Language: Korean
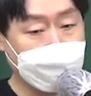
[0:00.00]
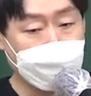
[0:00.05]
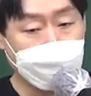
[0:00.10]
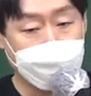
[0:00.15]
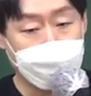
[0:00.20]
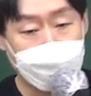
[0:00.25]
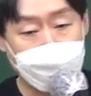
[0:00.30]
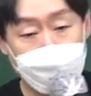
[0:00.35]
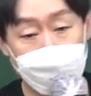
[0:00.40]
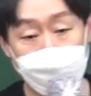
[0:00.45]

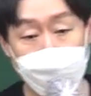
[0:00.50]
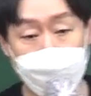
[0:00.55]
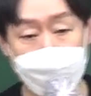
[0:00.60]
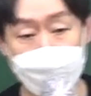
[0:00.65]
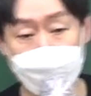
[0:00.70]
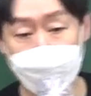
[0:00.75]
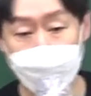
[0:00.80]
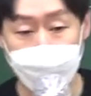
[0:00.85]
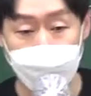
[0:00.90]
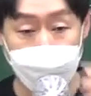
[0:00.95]
이제 기술한
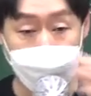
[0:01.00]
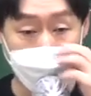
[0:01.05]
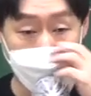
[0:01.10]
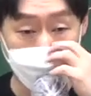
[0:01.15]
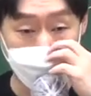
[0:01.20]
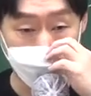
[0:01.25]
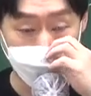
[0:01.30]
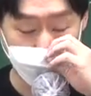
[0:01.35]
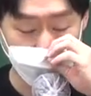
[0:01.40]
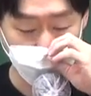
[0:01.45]
책인데
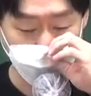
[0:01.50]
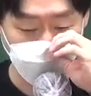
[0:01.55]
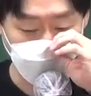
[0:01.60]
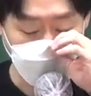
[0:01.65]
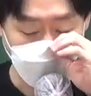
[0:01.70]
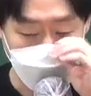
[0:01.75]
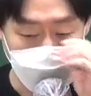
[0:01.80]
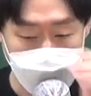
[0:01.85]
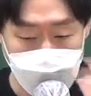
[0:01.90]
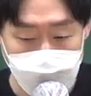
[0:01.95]

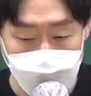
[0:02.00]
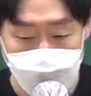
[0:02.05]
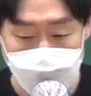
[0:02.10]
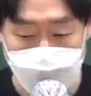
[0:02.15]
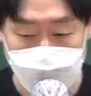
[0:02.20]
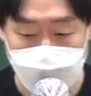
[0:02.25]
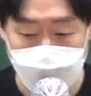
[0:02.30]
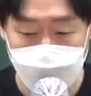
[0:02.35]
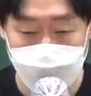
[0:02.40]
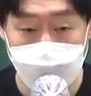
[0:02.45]

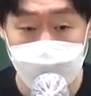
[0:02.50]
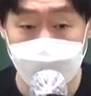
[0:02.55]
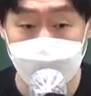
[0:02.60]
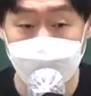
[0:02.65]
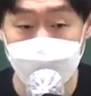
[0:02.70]
시간